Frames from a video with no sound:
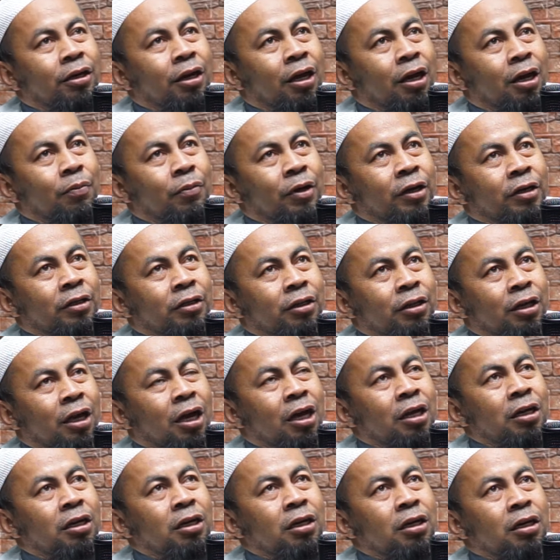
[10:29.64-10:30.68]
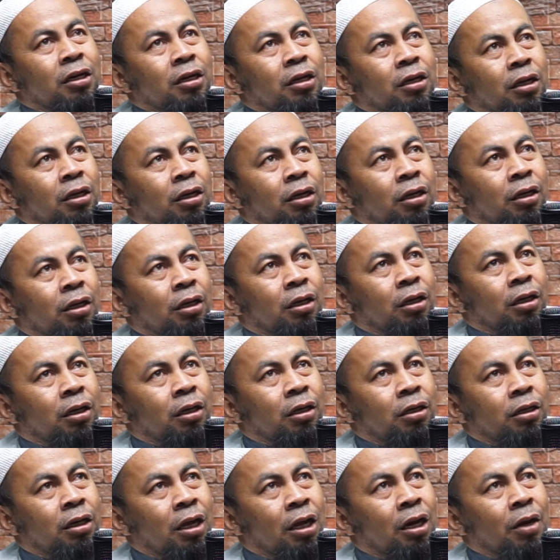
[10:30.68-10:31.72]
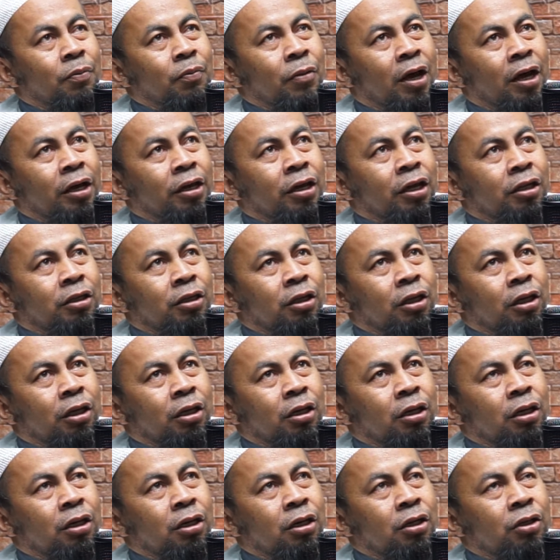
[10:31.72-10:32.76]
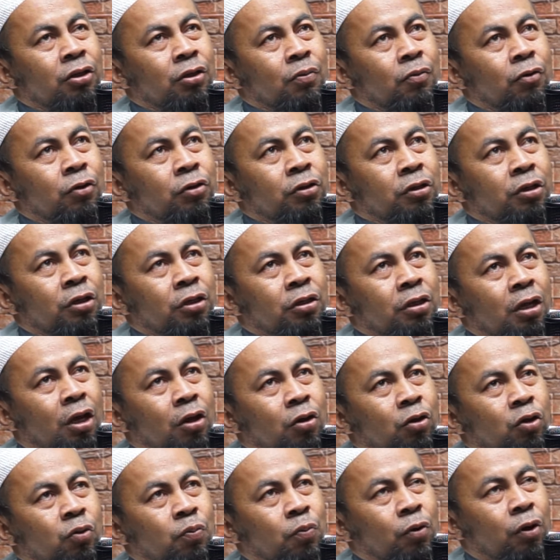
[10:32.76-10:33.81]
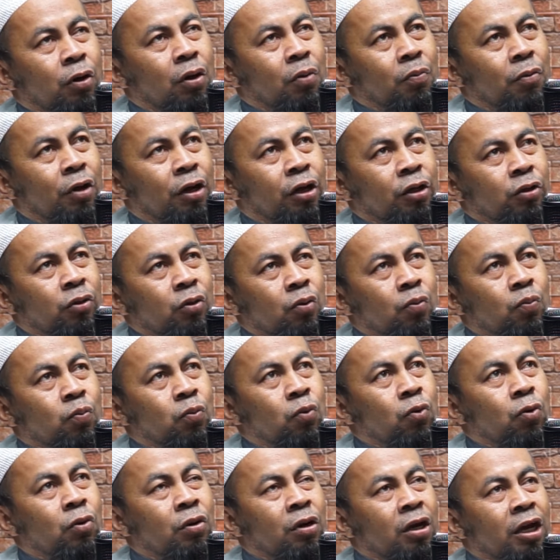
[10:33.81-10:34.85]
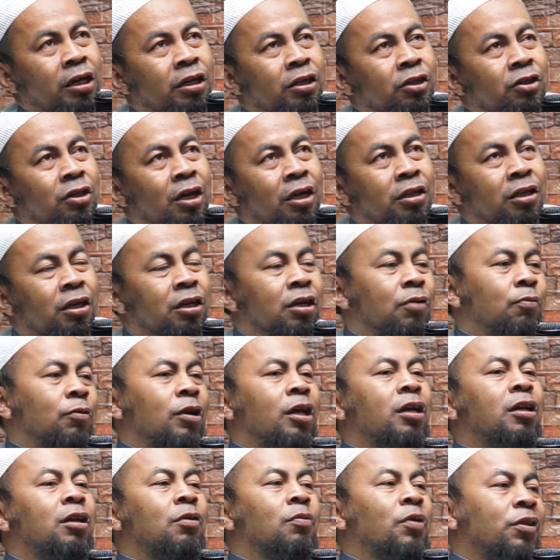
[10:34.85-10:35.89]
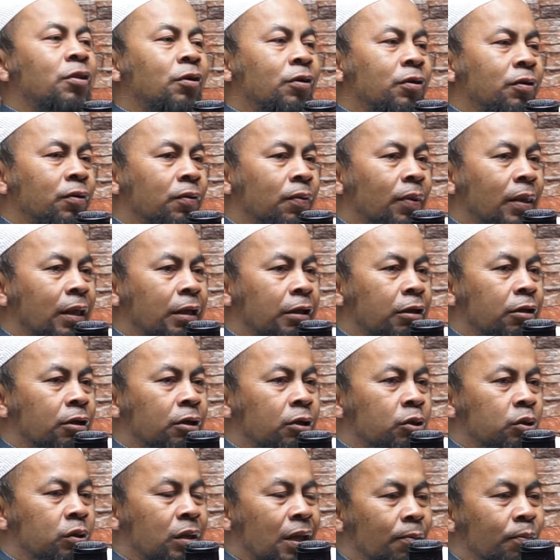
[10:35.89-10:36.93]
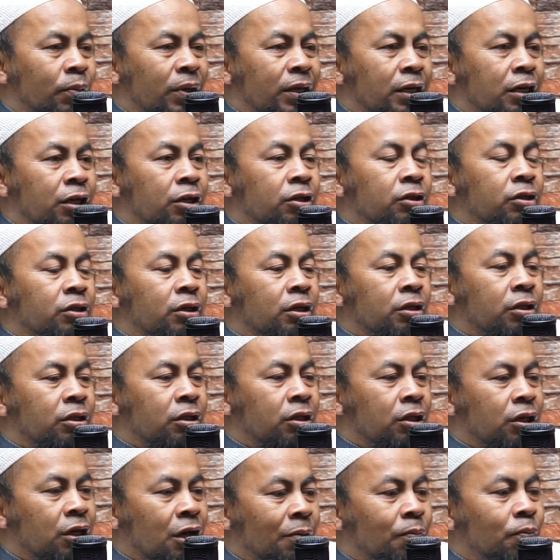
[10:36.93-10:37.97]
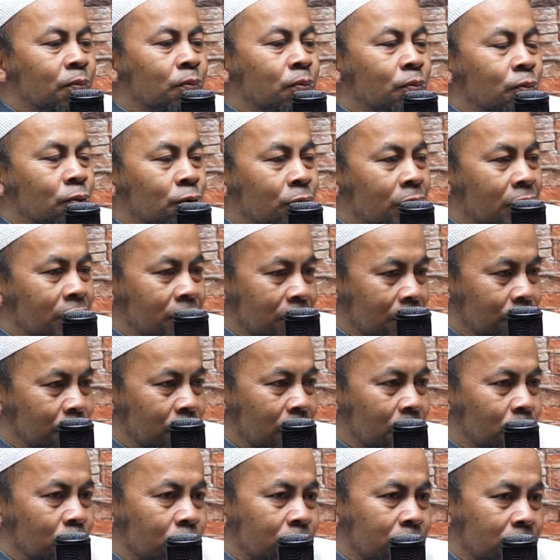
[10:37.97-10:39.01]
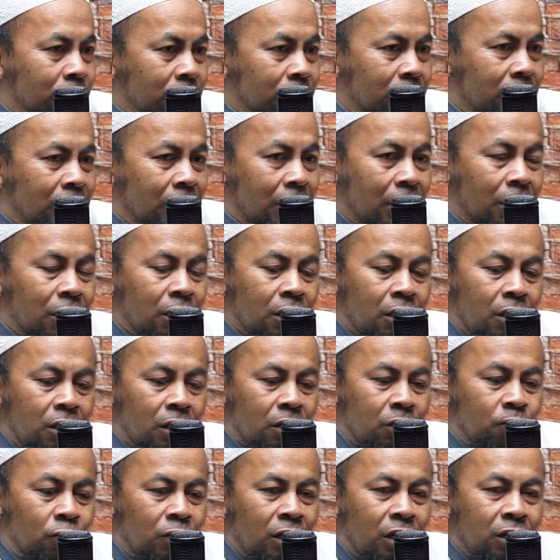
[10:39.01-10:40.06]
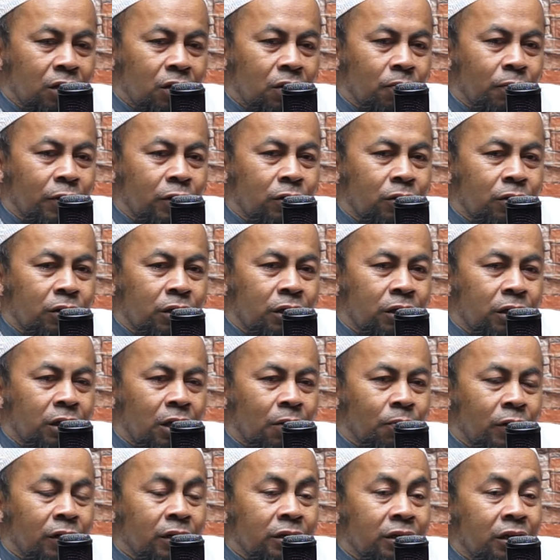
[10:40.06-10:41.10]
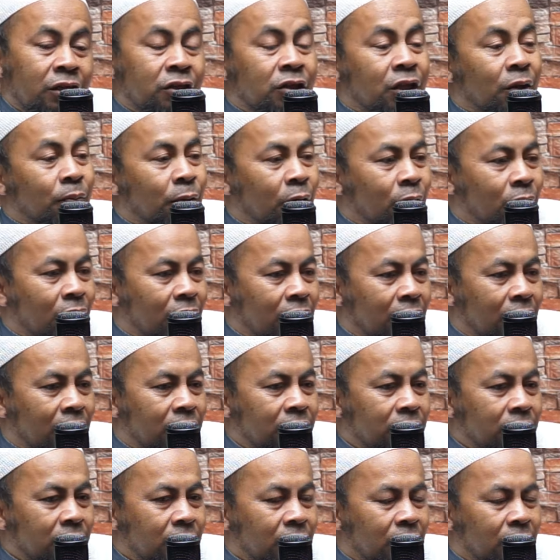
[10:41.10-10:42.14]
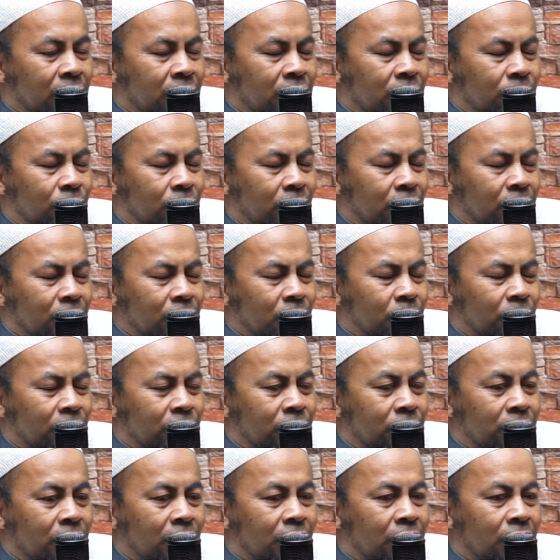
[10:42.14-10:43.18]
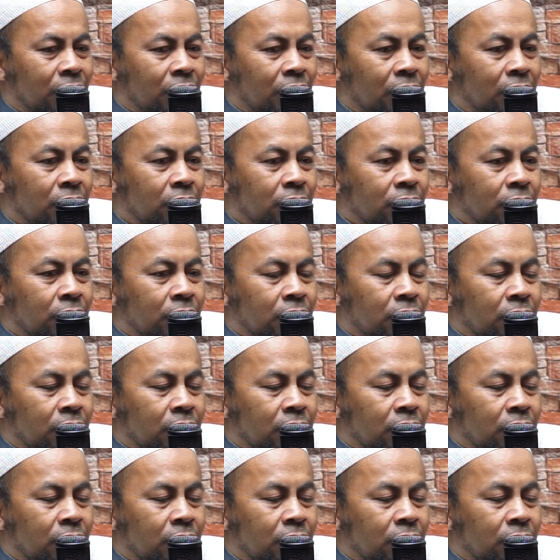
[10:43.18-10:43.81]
dalam artian eh, dalam ayat ini disebut kita harus berlomba itu bukan saja di bulan Ramadan hmm. tapi di setiap bulan apapun. Nah, bulan Ramadan ini emang diistimewakan karena di bulan Ramadan adalah